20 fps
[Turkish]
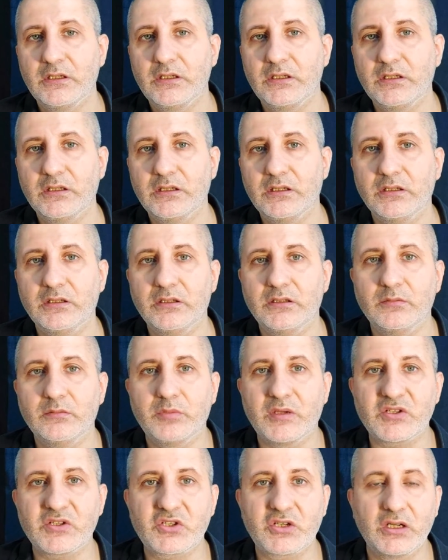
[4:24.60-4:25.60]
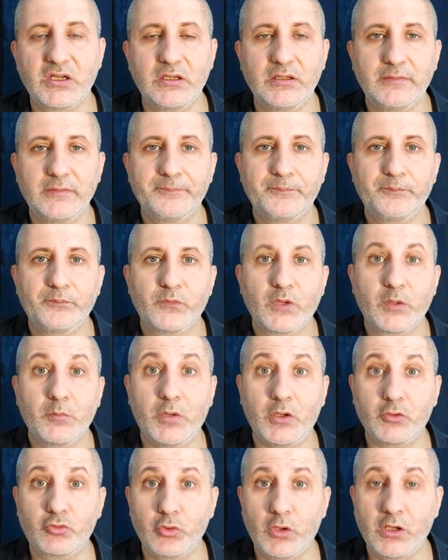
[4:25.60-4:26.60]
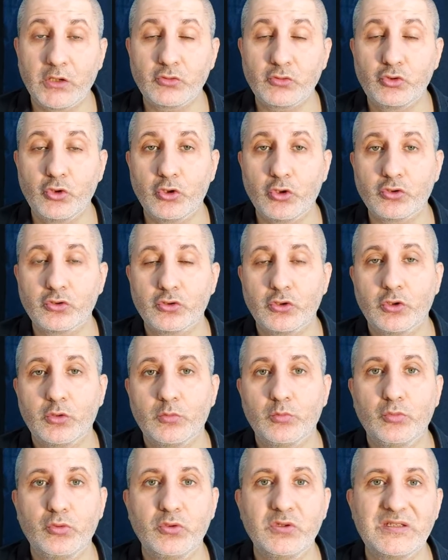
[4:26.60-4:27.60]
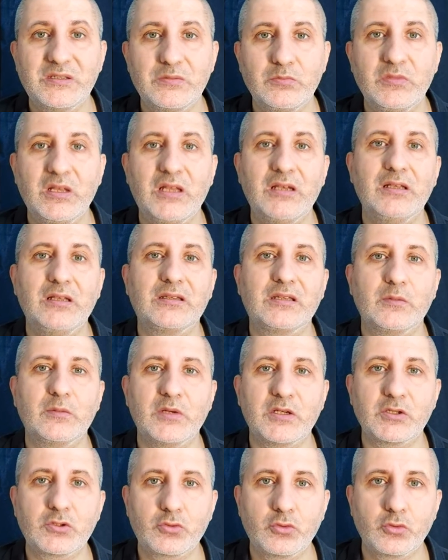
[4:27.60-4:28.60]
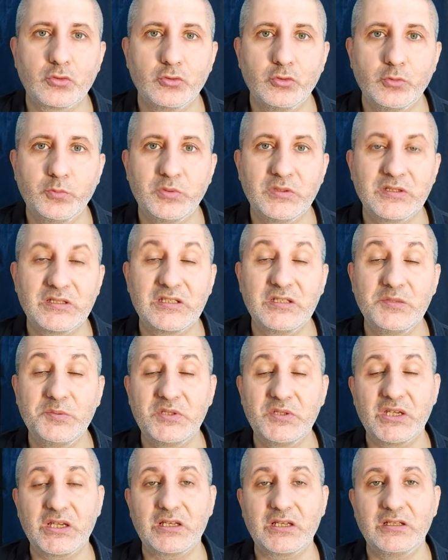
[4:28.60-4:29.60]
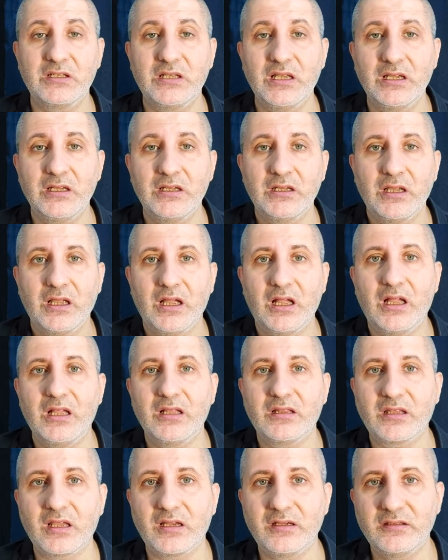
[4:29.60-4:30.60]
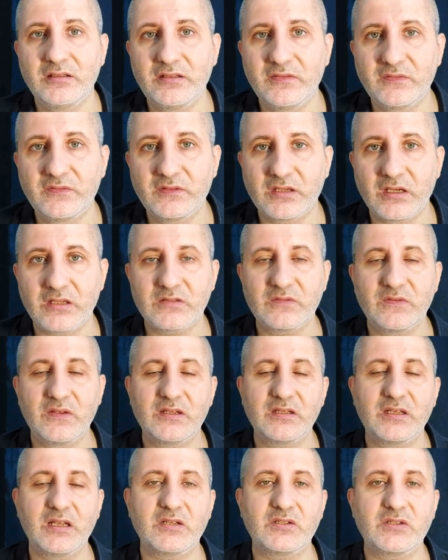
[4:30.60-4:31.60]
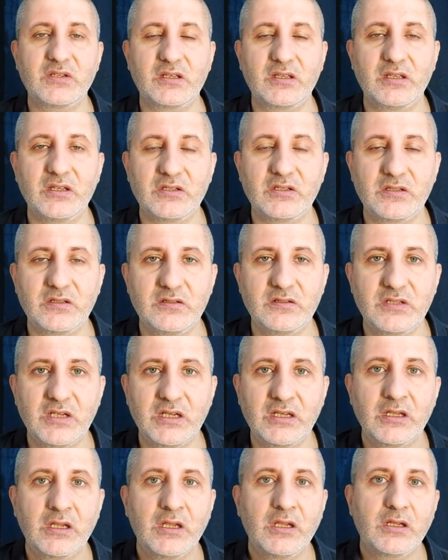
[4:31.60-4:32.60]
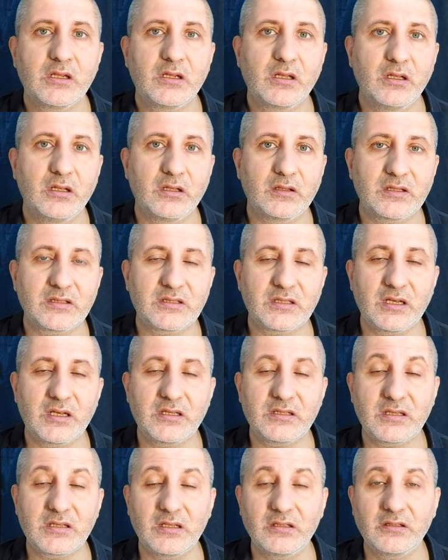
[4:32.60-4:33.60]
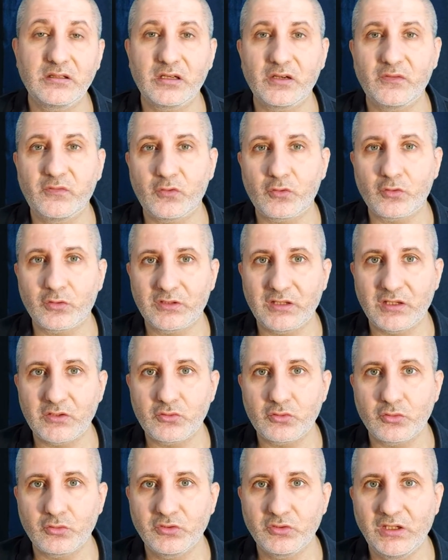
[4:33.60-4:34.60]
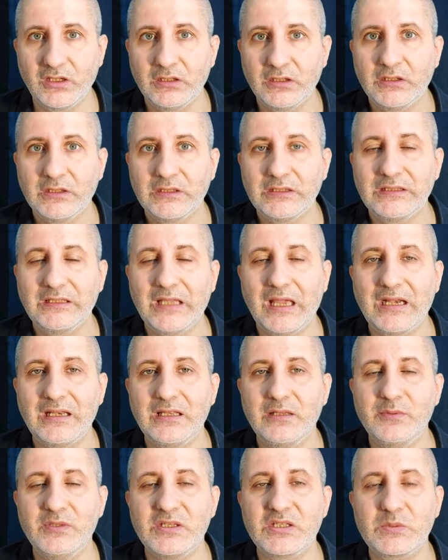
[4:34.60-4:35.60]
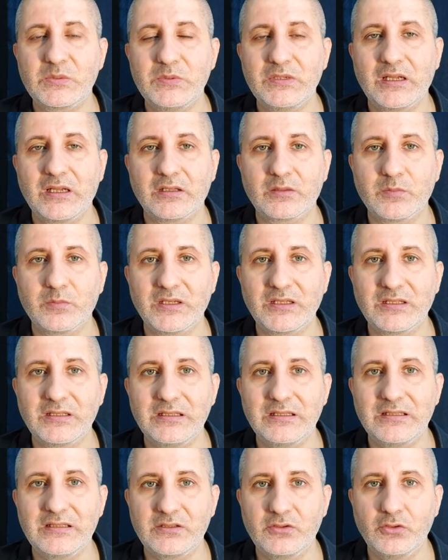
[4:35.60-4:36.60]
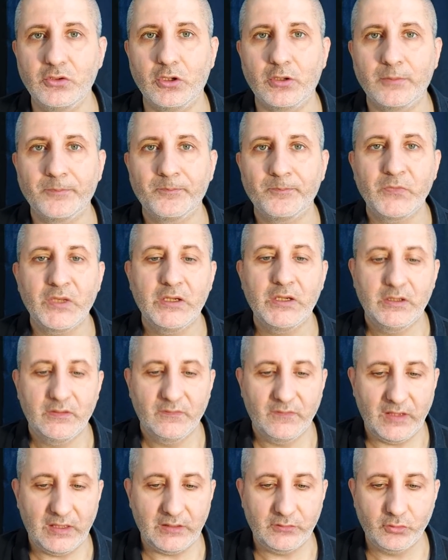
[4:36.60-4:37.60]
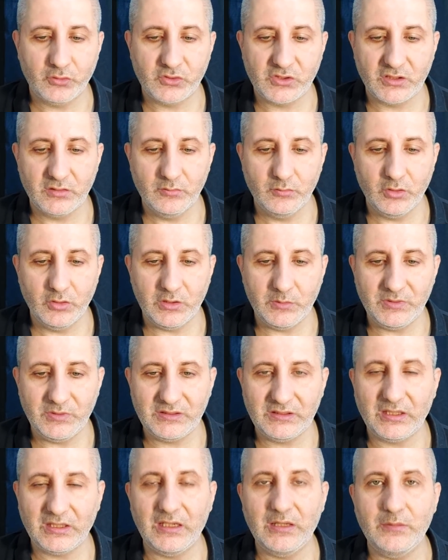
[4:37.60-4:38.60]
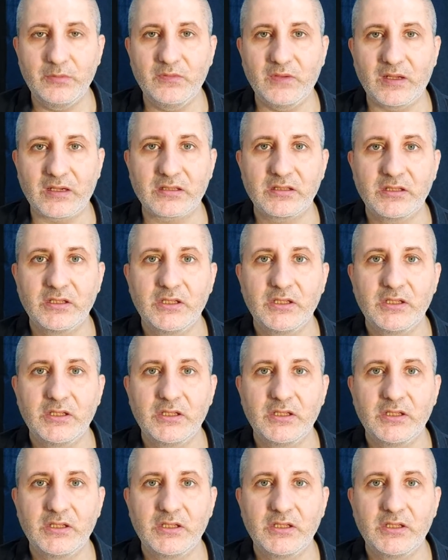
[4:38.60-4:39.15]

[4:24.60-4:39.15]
e, başka Batuhan Kör bu isimlerle temas kurulup hızlı bir şekilde alternatif transfer gerçekleştirilecek. Galatasaray santrafor rotasyonuna yerli bir ismi katmak istiyor. Fatih Hoca'nın böyle bir talebi var.